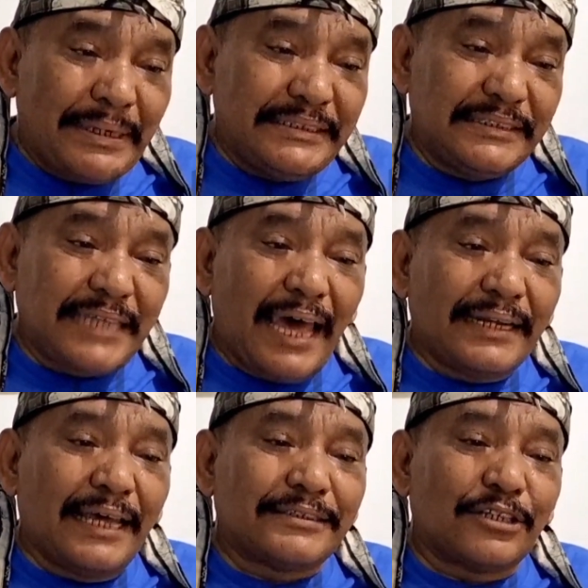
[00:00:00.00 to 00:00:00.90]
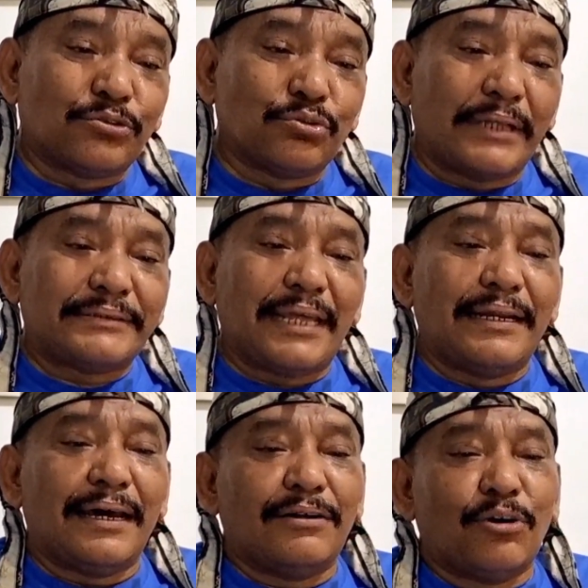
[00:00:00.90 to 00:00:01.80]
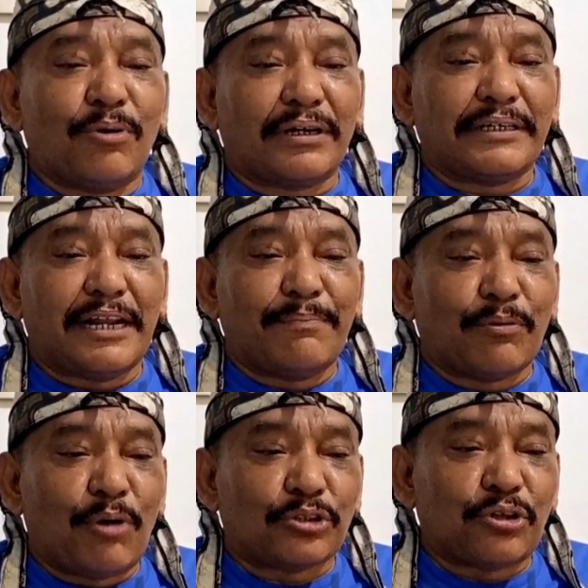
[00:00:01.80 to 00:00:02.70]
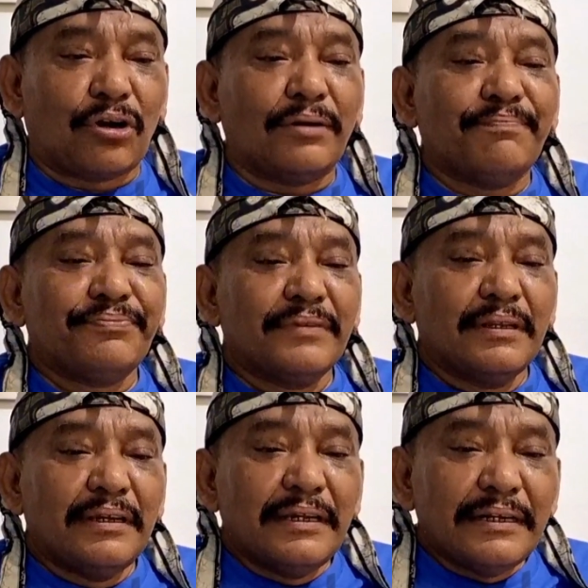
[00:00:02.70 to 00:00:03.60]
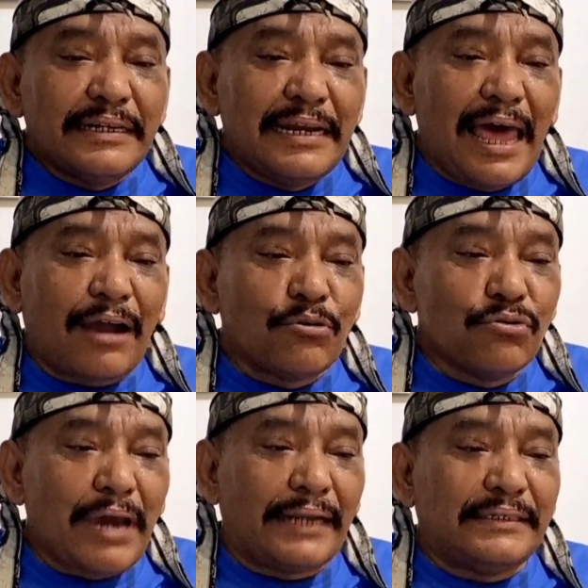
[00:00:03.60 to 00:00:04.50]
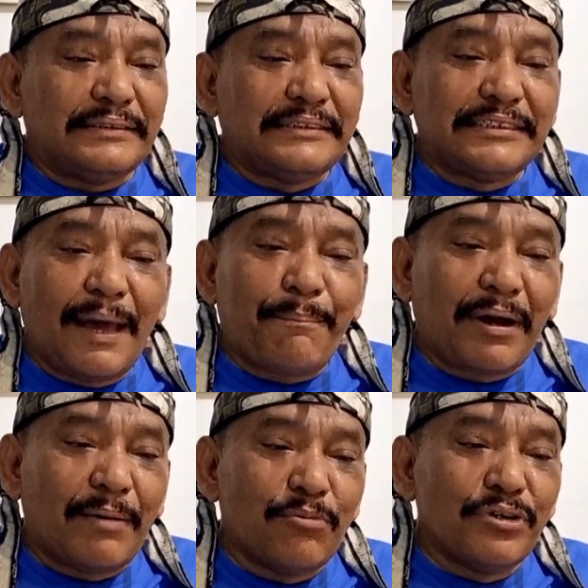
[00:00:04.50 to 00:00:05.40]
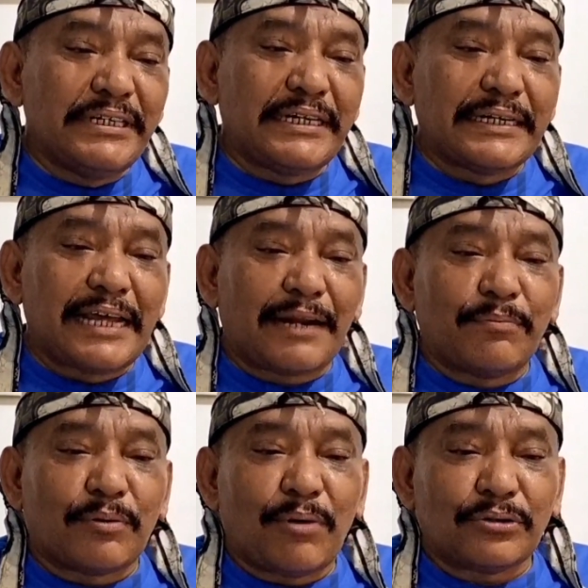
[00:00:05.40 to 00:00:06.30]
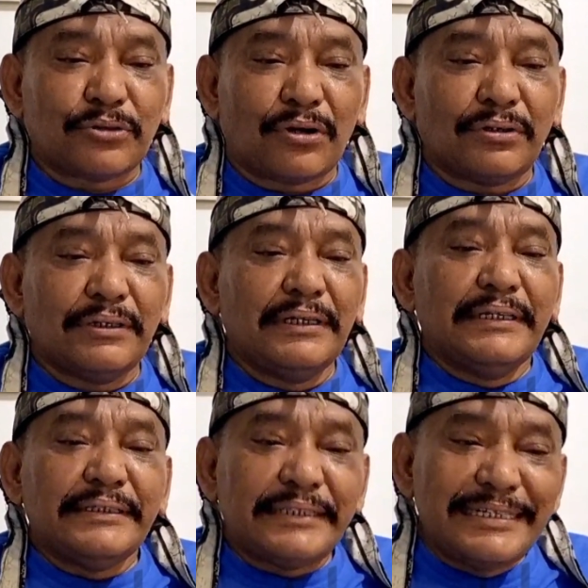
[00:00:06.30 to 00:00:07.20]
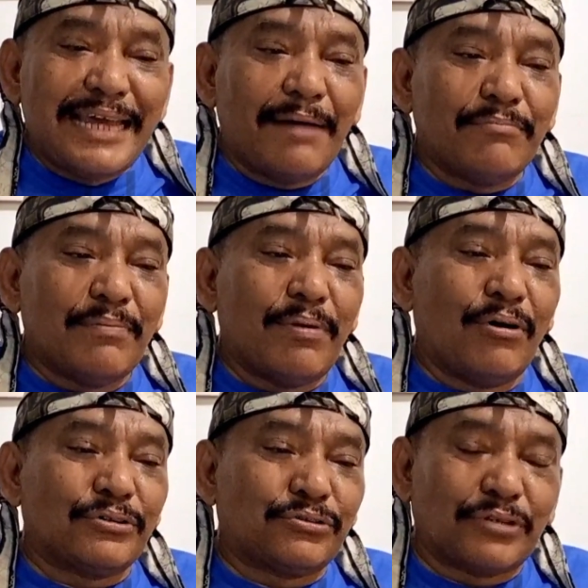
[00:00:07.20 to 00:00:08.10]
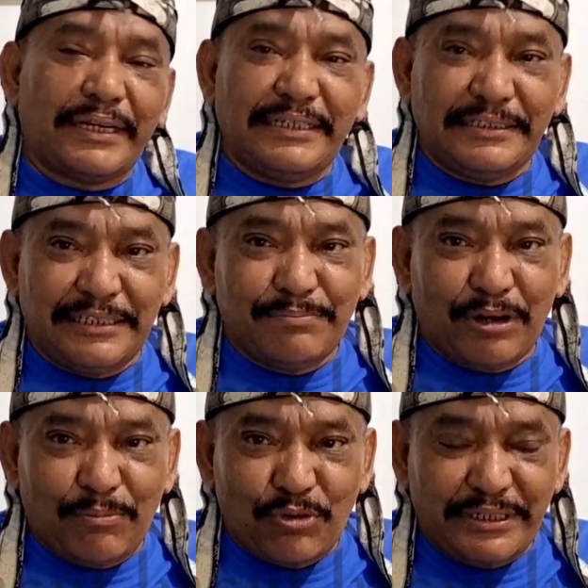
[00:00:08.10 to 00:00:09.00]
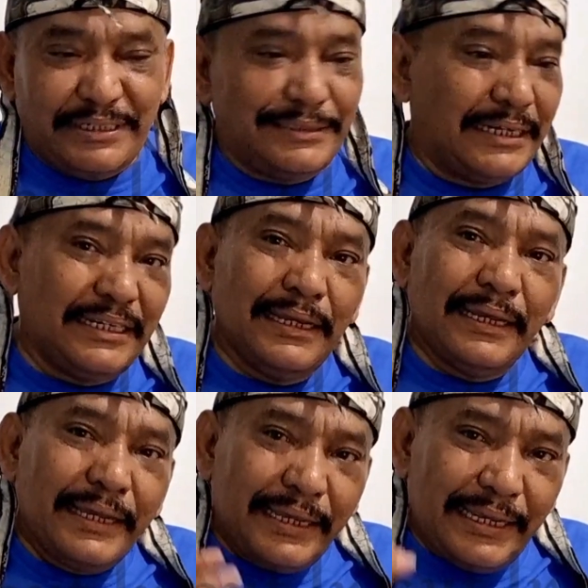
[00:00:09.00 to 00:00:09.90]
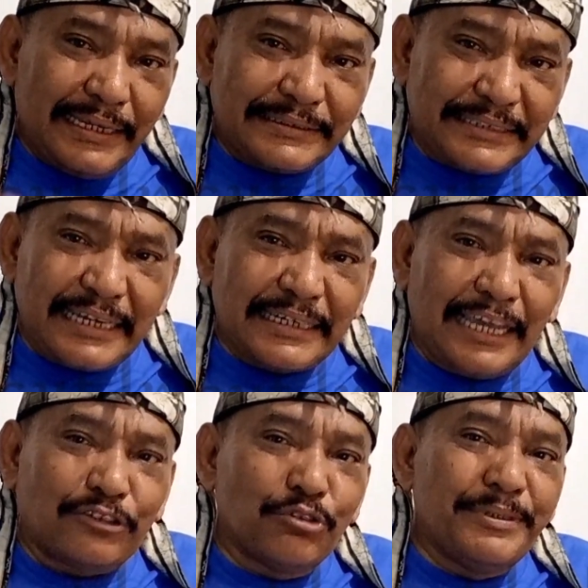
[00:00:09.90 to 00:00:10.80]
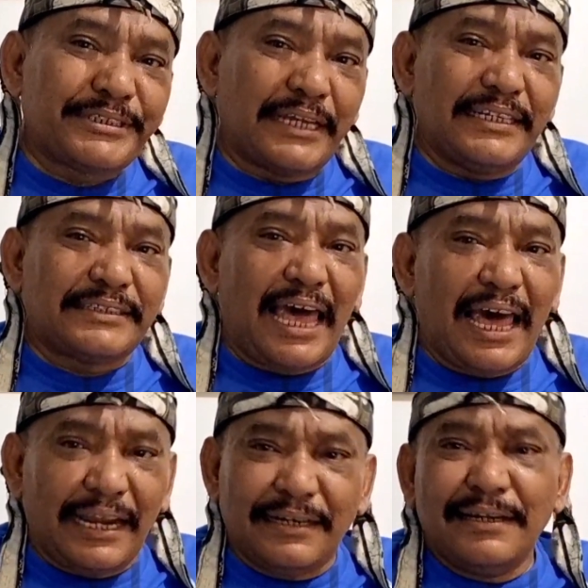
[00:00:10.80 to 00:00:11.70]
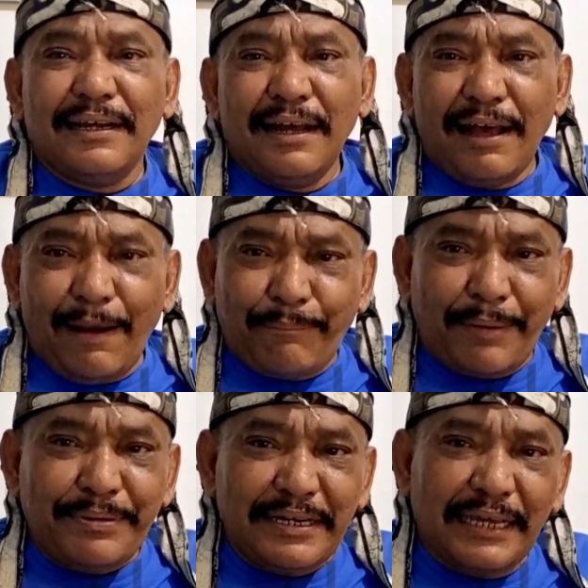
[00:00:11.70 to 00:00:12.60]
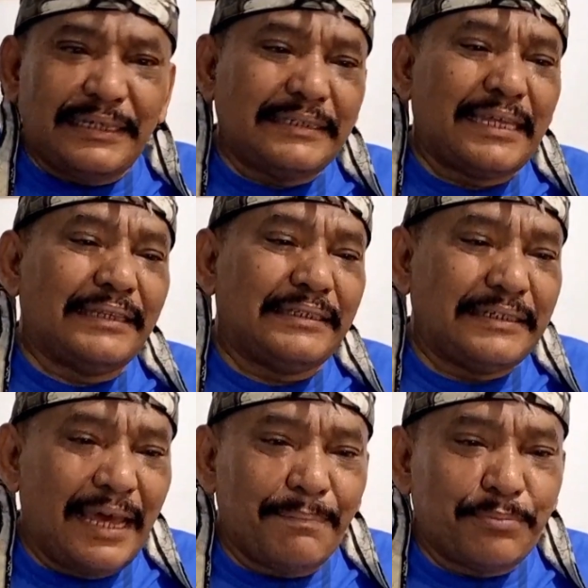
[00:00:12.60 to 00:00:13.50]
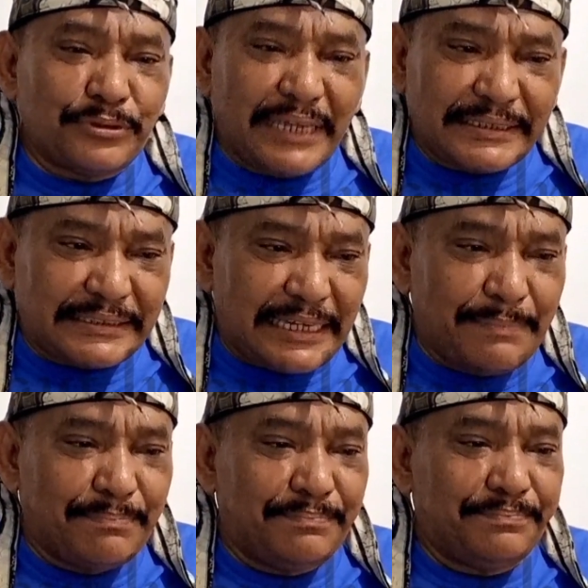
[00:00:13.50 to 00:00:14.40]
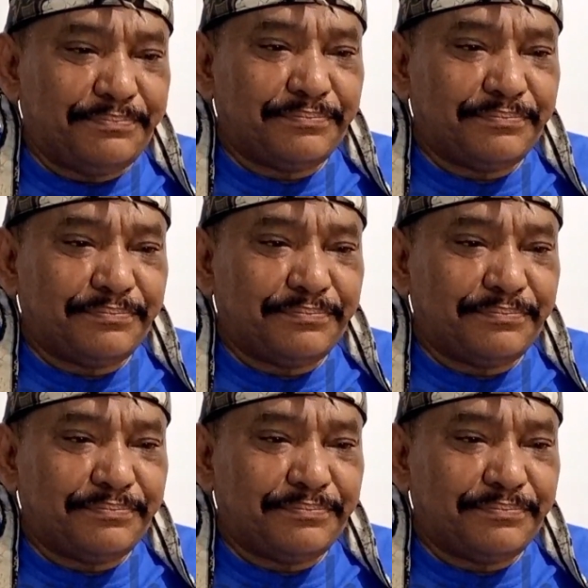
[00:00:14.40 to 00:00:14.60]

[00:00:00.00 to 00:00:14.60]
penyitaan atas surat tanda nomor kendaraan bermotor dilakukan jika pengemudi kendaraan bermotor tidak membawa surat izin mengemudi. Jadi STNK itu bisa ditahan apabila kita tidak punya SIM.